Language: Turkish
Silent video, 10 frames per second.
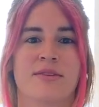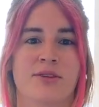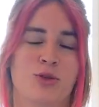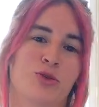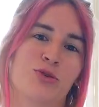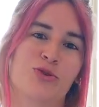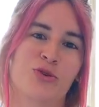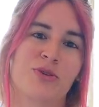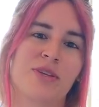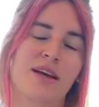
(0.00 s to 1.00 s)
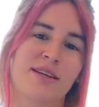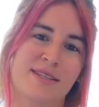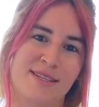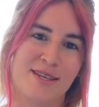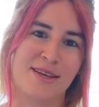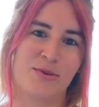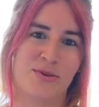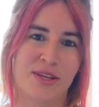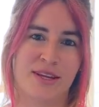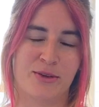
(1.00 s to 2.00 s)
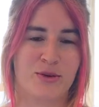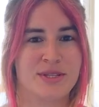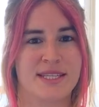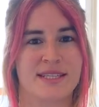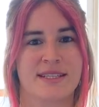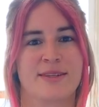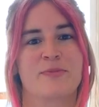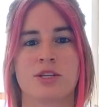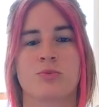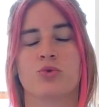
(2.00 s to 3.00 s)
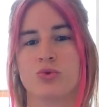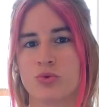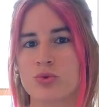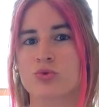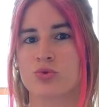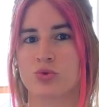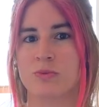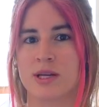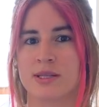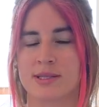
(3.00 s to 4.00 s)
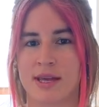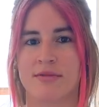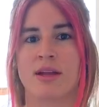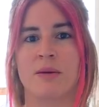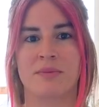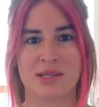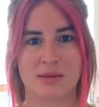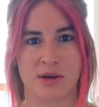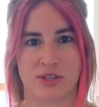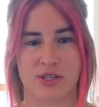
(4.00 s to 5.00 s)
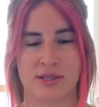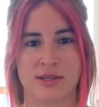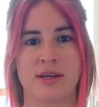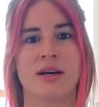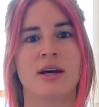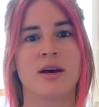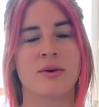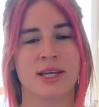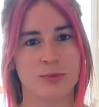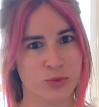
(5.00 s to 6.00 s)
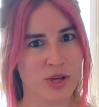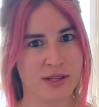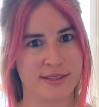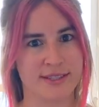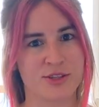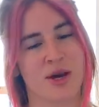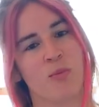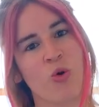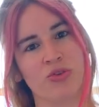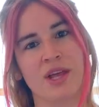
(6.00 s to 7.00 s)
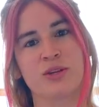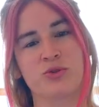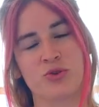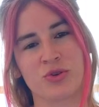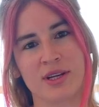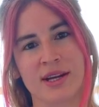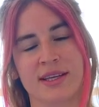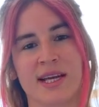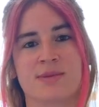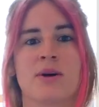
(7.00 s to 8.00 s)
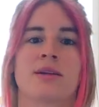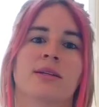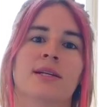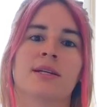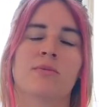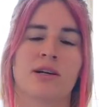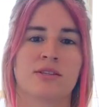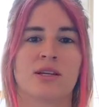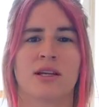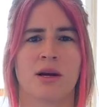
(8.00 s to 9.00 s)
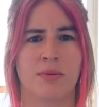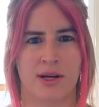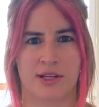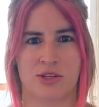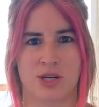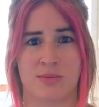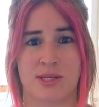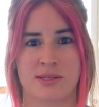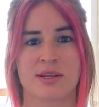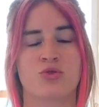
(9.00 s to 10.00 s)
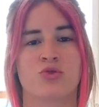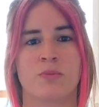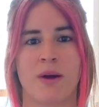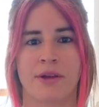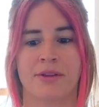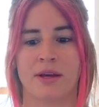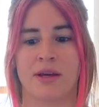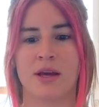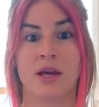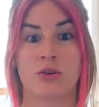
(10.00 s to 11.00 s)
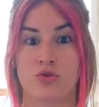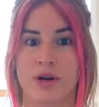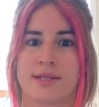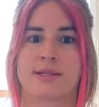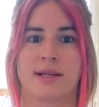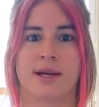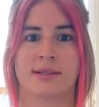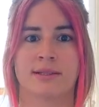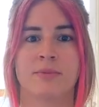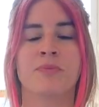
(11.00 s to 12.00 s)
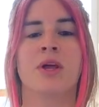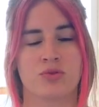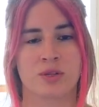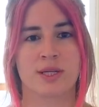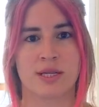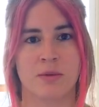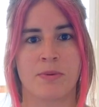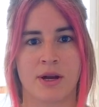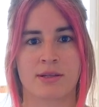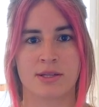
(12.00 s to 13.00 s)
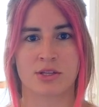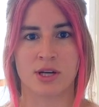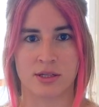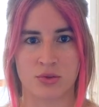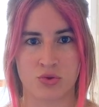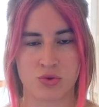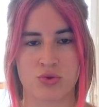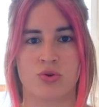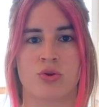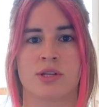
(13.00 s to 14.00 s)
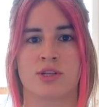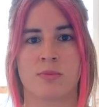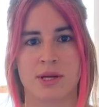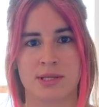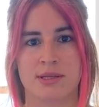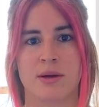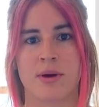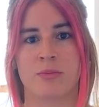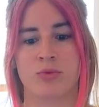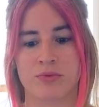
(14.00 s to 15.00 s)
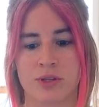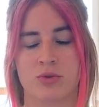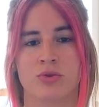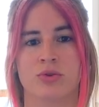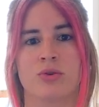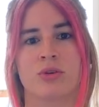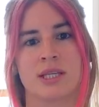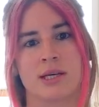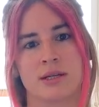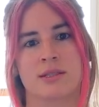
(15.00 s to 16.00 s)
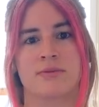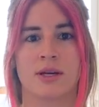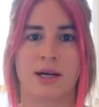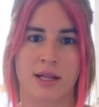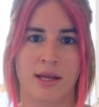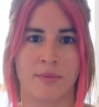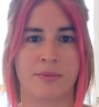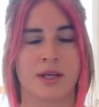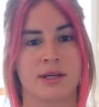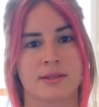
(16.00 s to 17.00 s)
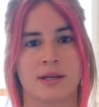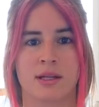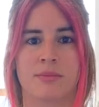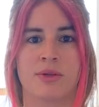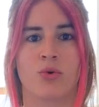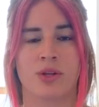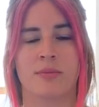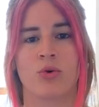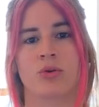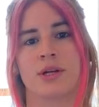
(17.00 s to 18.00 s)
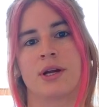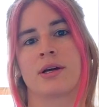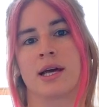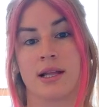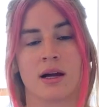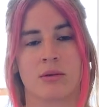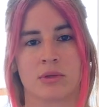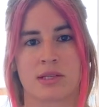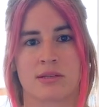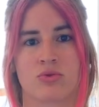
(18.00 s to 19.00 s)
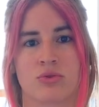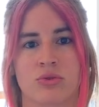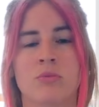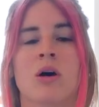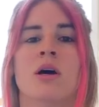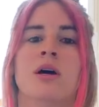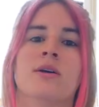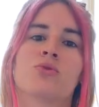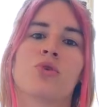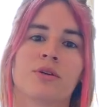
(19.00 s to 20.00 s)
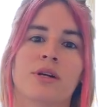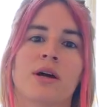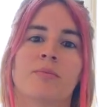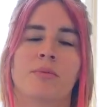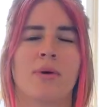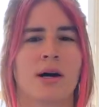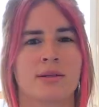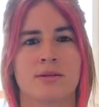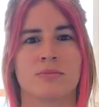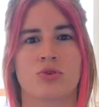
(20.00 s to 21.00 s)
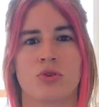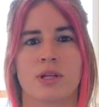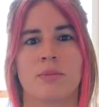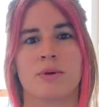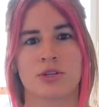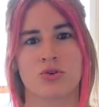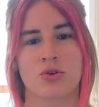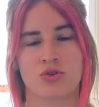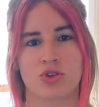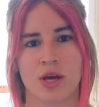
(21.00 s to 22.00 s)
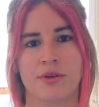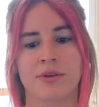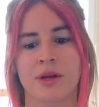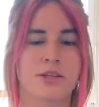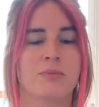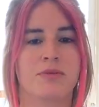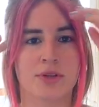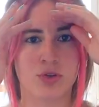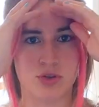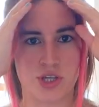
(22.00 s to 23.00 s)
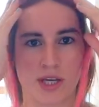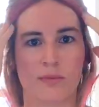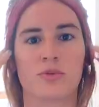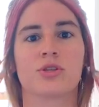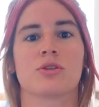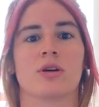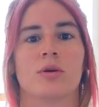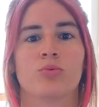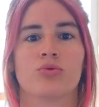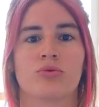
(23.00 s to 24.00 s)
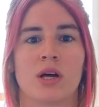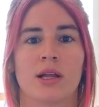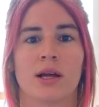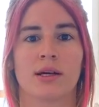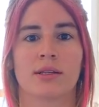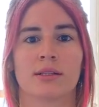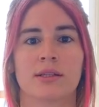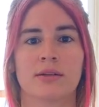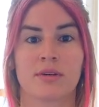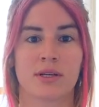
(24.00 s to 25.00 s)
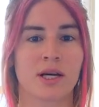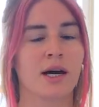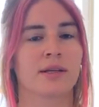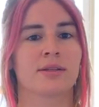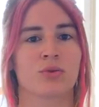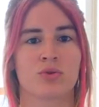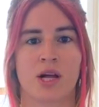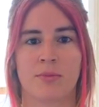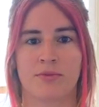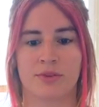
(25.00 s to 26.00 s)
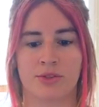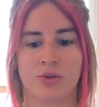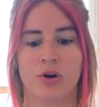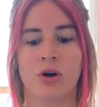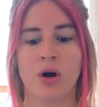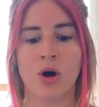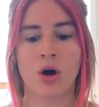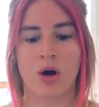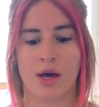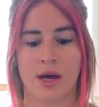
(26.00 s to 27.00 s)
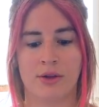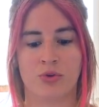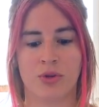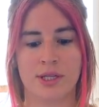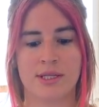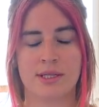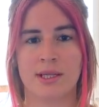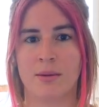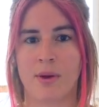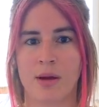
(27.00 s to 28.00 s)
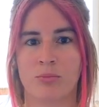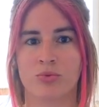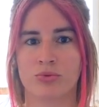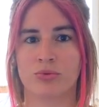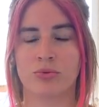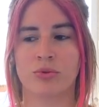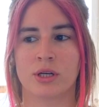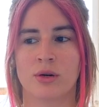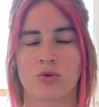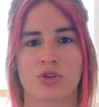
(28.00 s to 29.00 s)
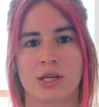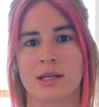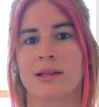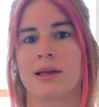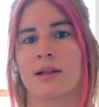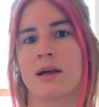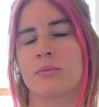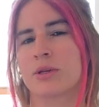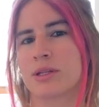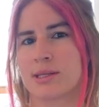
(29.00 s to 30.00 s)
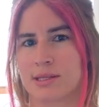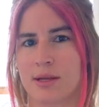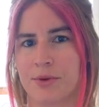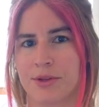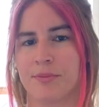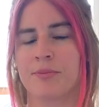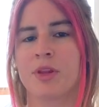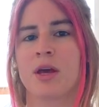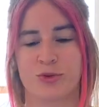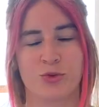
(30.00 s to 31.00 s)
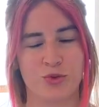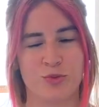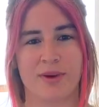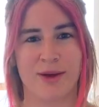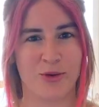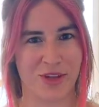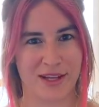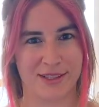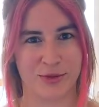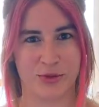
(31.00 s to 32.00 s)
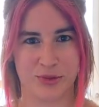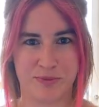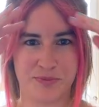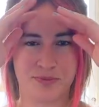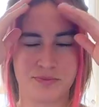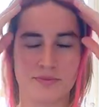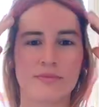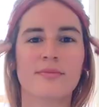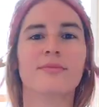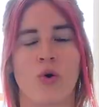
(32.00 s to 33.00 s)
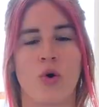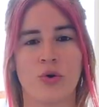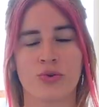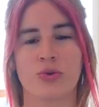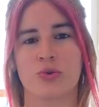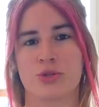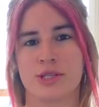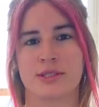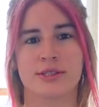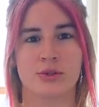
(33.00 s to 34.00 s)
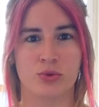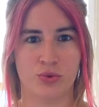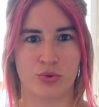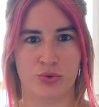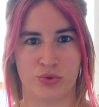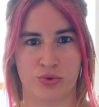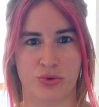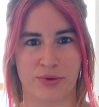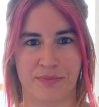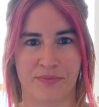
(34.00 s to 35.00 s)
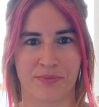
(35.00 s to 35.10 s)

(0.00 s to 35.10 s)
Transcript: Videonun sonunda size onu da gösteririm. Şimdi günlük tutma sevdam nasıl başladı? İlk bunu anlatacağım. Ondan sonra yazmakla ilgili bazı şeyler paylaşacağım sizinle. Çünkü ben de çok etkilendim kısa bir parantez açarak da şunu söyleyeceğim. Aslında ben bu videoyu kağıt ve kalem, kağıt kalemin önemi olarak ele almak istiyordum. Sonra bir baktım şöyle Barış Özcan işte bir video çekmiş e, bununla alakalı ve gayet de güzel bir video. E, dolayısıyla ben bunu e, o şekilde ele almak istemedim. Günlüğüme odaklanıyorum. 19 yıldır günlük tutuyorum.